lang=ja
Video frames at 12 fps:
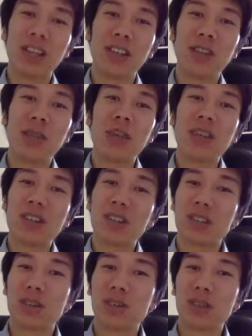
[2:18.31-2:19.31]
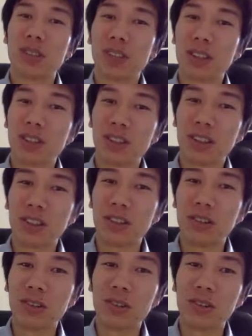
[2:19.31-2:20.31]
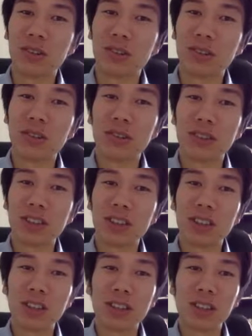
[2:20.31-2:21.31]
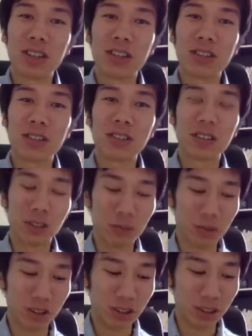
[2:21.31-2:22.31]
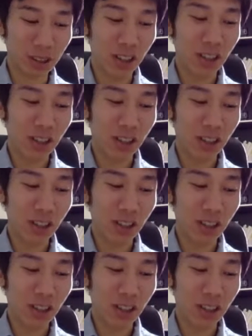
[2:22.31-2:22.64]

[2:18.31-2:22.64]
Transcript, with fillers: 夢のある仕事だっていうことを散々言われてるかと思うんですね。